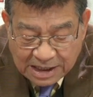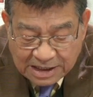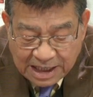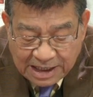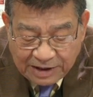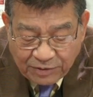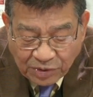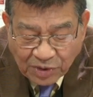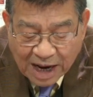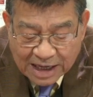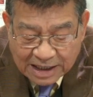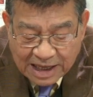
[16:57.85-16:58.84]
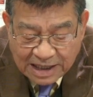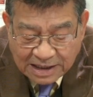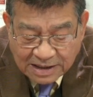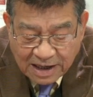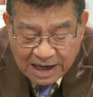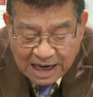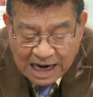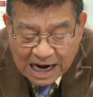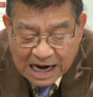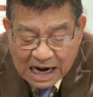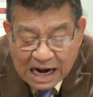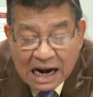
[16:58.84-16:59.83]
Trên toàn thế giới là
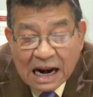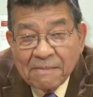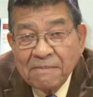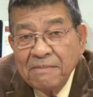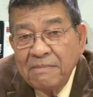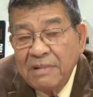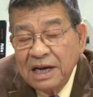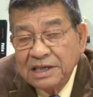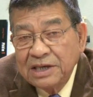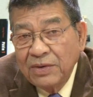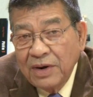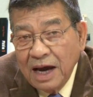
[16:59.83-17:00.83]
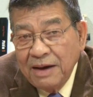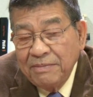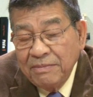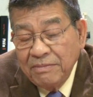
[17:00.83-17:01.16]
50 triệu người